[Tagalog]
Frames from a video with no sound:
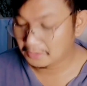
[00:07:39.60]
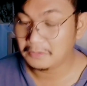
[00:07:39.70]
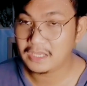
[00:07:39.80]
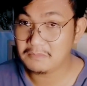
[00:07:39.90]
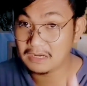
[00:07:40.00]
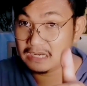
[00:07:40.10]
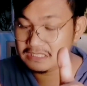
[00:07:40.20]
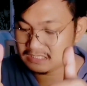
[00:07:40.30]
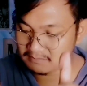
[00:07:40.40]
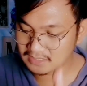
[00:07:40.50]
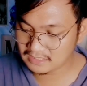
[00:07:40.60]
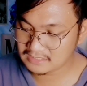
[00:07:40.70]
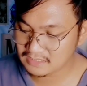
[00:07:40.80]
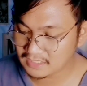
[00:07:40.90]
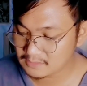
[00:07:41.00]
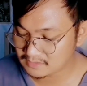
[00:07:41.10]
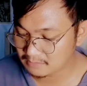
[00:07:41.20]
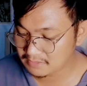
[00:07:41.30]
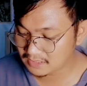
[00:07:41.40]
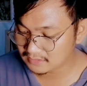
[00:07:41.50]
Okay, magaling siya, magaling siya guys. Pag
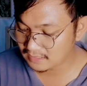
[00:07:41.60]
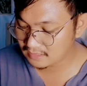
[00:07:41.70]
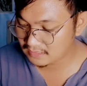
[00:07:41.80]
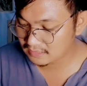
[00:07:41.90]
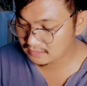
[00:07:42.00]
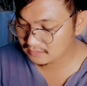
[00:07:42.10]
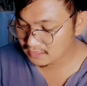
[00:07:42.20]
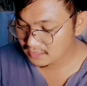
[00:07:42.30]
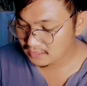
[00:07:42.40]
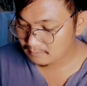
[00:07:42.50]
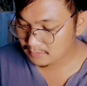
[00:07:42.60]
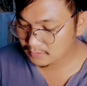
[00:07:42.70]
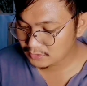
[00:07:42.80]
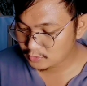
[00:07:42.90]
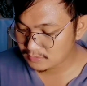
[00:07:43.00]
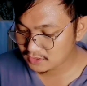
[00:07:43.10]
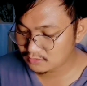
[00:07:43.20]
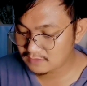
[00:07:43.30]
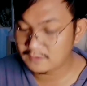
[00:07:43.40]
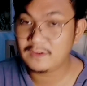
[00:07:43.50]
sa biritan, ang galing. Pero hindi ko
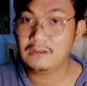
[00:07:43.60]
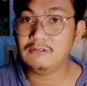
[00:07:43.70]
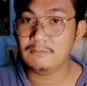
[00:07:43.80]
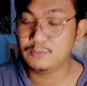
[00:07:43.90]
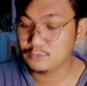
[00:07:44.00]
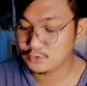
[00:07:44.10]
masyado na-feel yung